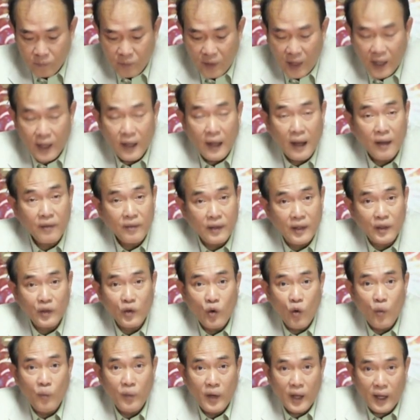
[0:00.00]
ในราศี
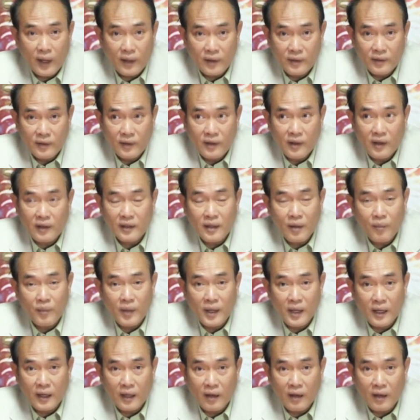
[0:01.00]
กุมเนี่ยก็จะมี